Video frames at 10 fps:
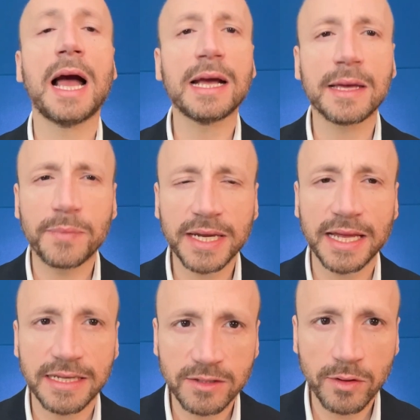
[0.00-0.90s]
anche perché
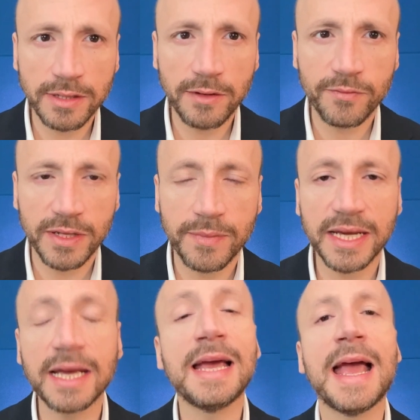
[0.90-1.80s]
la storia del
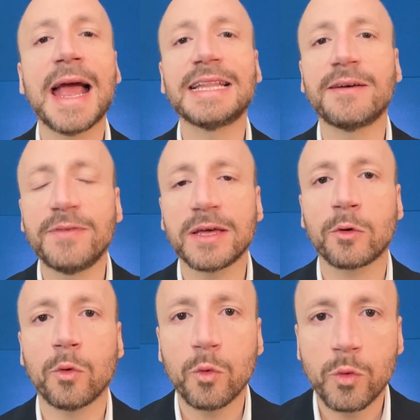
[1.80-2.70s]
feedback è
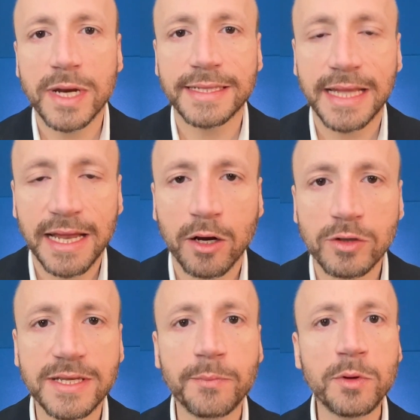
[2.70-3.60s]
davvero una delle
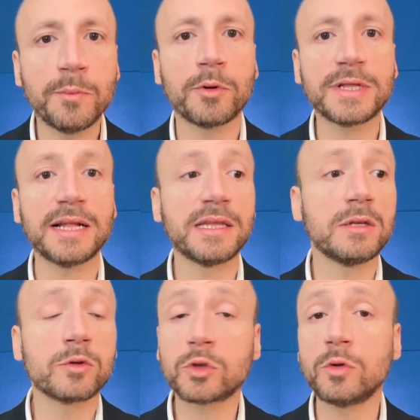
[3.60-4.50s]
cose più importanti
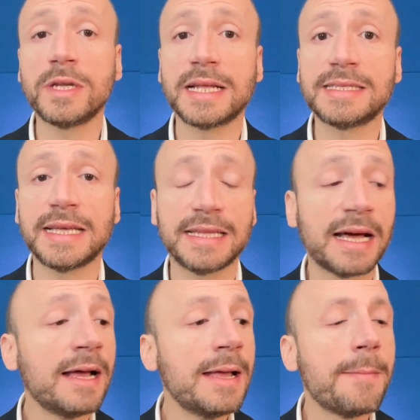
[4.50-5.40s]
non solo in azienda,